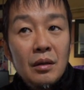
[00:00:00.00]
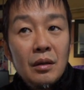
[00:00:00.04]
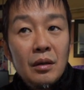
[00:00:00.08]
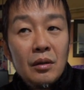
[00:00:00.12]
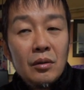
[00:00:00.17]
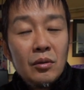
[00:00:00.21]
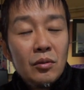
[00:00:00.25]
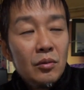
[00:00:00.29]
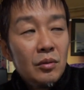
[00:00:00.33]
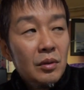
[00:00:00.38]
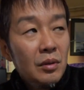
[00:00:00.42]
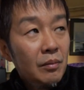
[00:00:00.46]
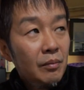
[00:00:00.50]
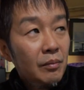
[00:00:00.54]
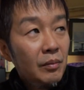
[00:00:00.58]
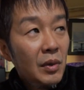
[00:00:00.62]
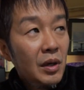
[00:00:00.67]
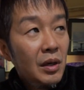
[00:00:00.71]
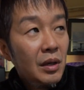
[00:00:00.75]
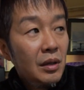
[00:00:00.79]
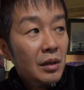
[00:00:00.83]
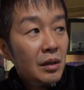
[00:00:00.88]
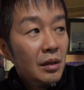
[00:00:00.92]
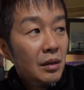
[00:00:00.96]
あと
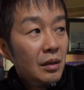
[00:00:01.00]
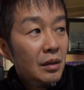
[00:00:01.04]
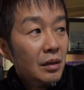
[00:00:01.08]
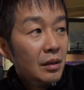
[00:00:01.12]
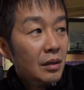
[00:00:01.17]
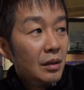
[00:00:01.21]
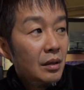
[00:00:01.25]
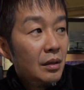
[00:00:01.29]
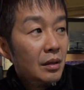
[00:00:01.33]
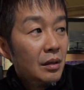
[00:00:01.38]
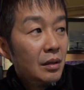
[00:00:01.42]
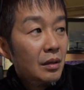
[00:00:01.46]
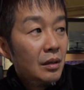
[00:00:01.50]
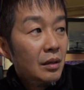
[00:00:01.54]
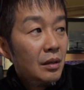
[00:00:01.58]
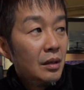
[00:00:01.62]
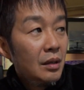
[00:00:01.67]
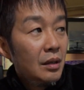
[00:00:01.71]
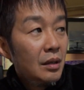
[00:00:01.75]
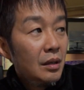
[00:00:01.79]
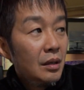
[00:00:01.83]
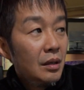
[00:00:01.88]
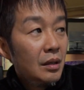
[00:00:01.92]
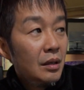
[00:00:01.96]

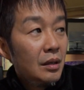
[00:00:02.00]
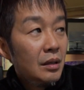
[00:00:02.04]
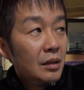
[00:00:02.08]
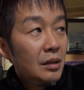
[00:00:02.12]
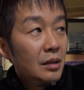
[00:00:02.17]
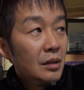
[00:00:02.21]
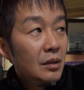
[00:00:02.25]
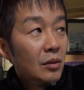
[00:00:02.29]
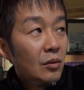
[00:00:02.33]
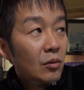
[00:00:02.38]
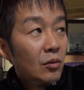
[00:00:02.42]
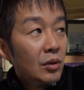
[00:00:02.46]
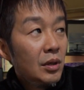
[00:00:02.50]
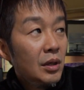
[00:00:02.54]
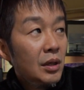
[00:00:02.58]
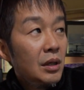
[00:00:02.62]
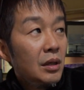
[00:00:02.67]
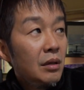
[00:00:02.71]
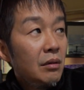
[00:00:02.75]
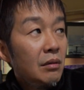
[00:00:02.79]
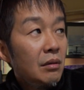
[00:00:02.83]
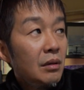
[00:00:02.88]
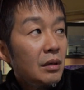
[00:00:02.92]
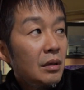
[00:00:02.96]
前沖
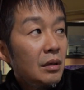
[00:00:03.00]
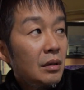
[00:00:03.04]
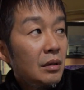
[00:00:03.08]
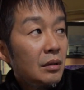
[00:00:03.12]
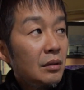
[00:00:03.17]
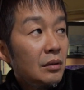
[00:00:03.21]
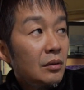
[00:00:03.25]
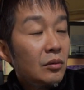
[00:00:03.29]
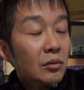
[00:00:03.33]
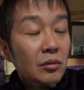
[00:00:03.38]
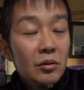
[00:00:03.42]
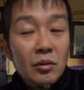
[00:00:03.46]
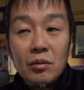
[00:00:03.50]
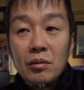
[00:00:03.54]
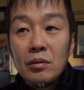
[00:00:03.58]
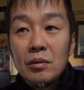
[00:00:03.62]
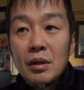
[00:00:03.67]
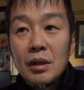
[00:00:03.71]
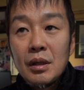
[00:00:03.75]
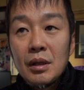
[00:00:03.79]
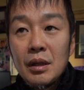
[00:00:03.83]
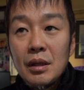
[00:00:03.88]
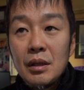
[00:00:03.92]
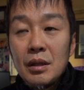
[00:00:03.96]
縄の動
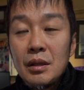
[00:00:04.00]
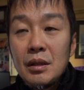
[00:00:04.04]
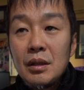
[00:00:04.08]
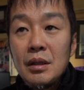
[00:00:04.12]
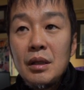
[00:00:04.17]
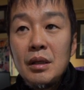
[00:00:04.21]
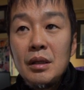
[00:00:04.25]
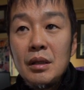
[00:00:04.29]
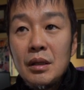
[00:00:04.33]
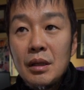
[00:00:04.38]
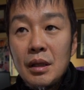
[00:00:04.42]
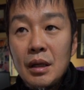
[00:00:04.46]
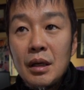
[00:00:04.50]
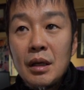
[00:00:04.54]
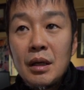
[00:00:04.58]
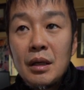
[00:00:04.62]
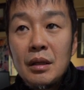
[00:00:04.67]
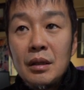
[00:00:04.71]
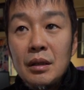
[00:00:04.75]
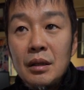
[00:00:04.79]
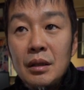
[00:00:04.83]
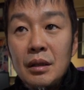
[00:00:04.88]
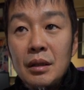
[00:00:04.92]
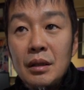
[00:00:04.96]
画で着ていた
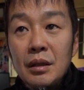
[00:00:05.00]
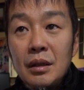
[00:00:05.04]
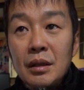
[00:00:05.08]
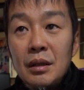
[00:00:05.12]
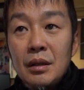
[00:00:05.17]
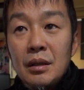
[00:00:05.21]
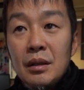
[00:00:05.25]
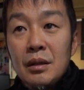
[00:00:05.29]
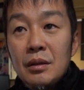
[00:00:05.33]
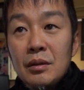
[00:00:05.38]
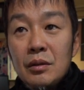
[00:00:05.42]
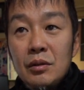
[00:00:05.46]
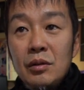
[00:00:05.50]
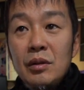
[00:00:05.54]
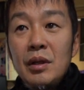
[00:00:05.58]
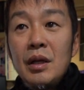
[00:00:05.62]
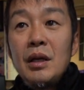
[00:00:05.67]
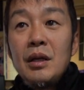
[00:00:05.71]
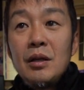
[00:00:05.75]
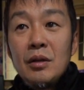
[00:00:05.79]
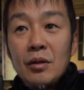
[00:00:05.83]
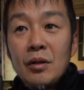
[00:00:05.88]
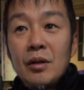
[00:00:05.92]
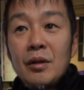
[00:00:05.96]

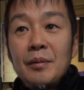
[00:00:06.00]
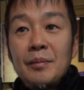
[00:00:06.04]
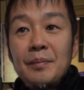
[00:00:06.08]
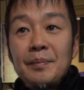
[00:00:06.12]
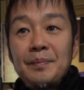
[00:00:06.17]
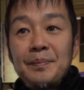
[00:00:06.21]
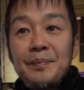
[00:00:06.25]
グレーの